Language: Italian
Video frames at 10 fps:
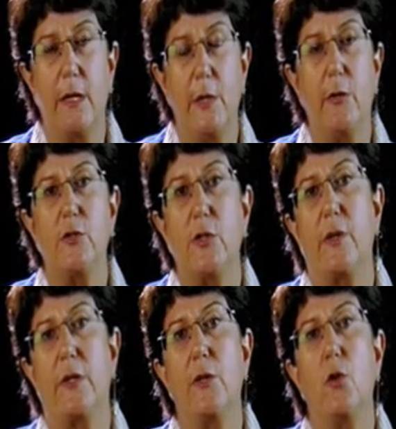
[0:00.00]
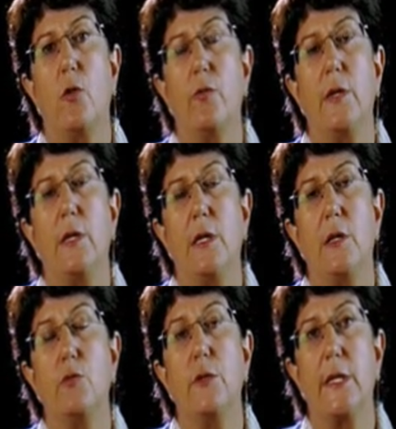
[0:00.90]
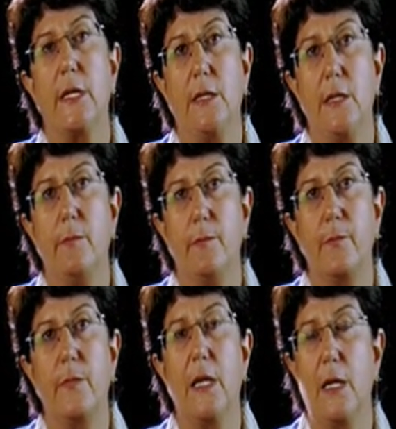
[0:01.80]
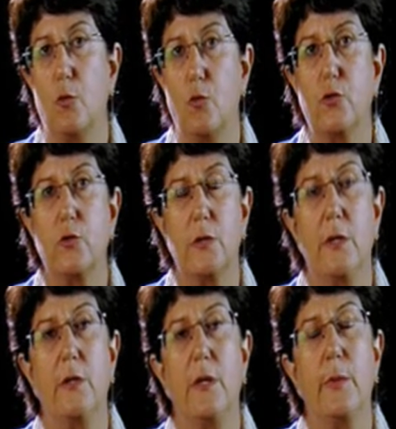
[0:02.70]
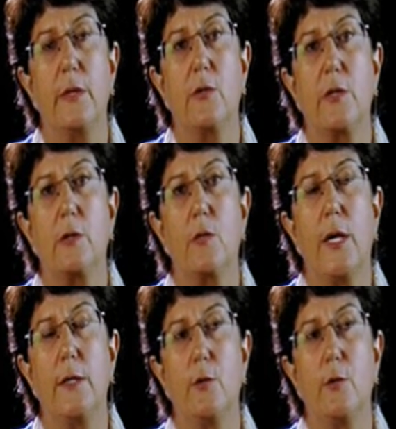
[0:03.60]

aprile del 1969 e sui treni nell'agosto de, sempre dello stesso